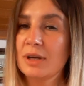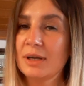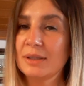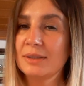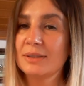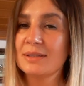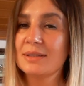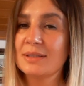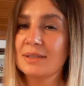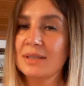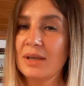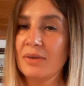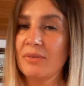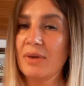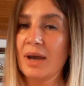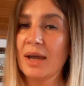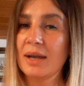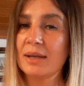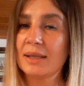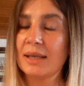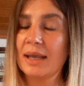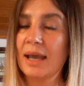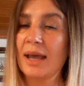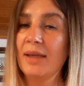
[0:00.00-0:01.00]
kadın
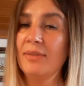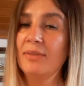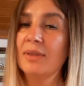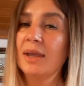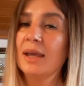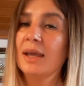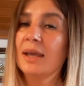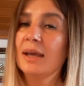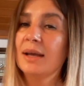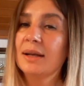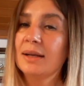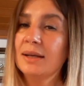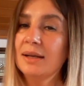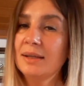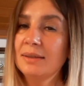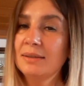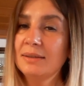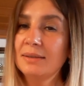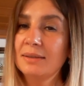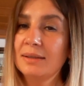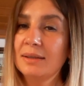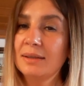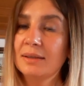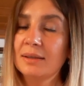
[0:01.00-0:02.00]
severken
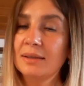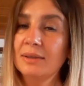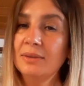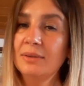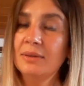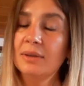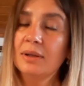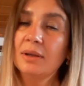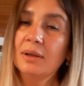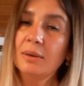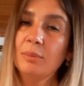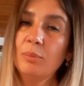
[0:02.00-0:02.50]
kadınların